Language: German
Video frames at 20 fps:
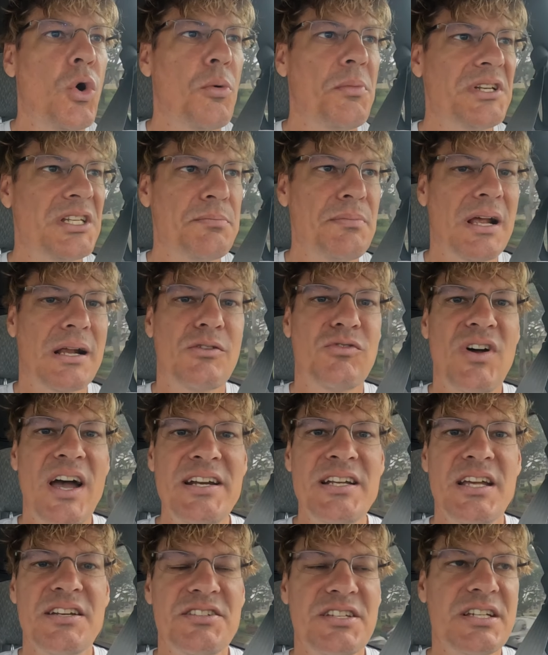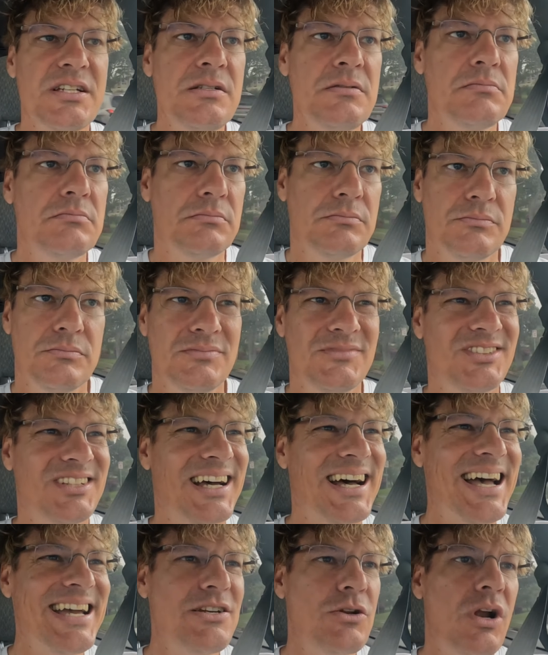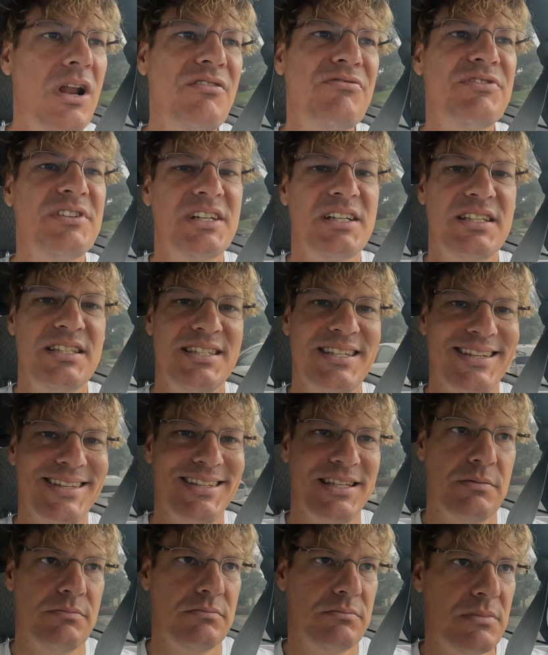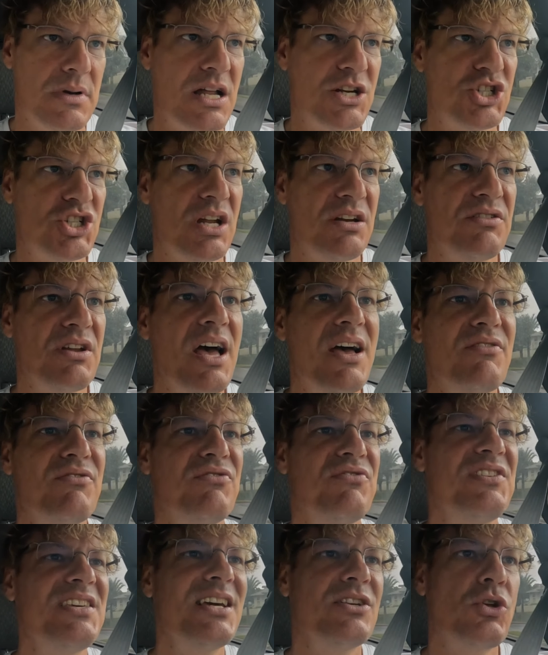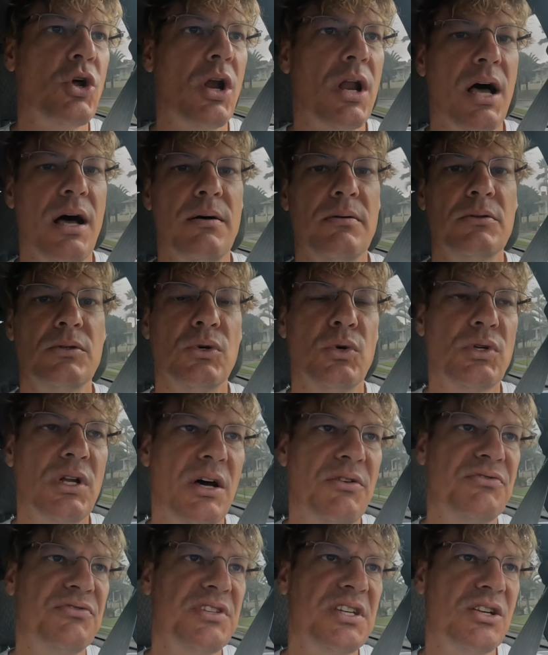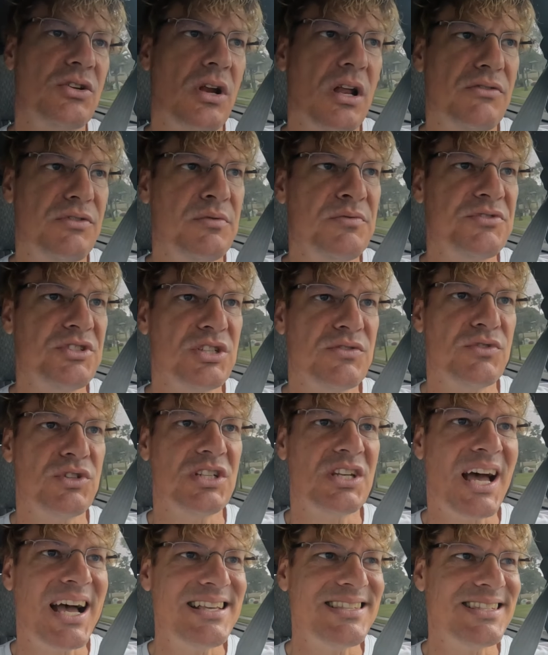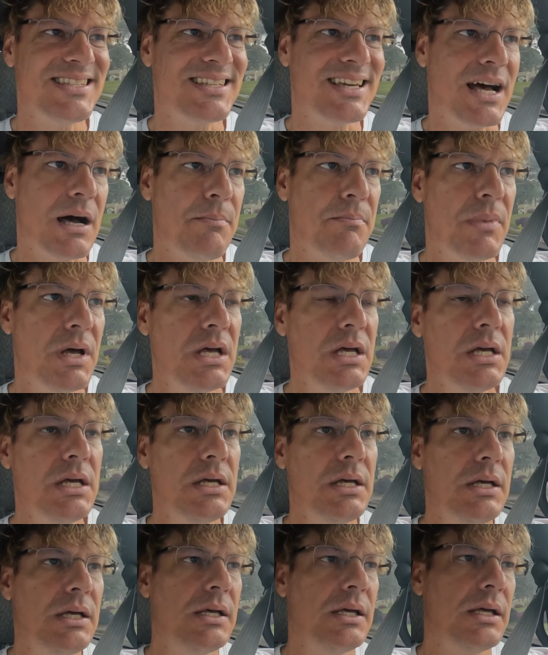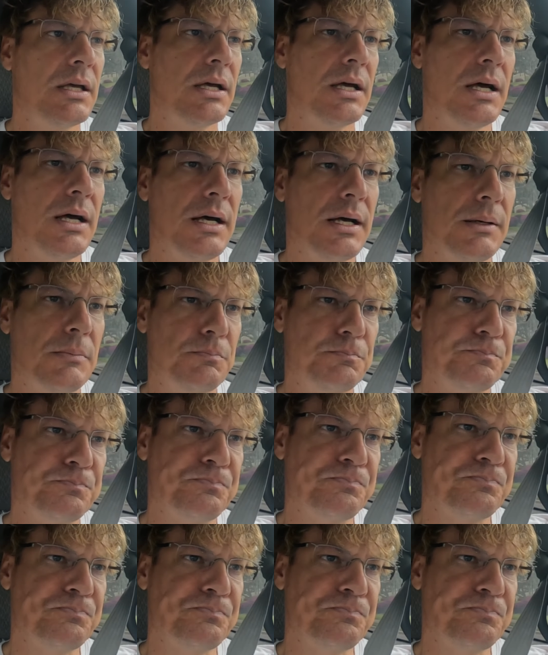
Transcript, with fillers: Und mit dem Black Friday Deal 3,40 Dollar anstatt 4 Dollar oder 4,50 Dollar für die 30 Gramm. Ähm,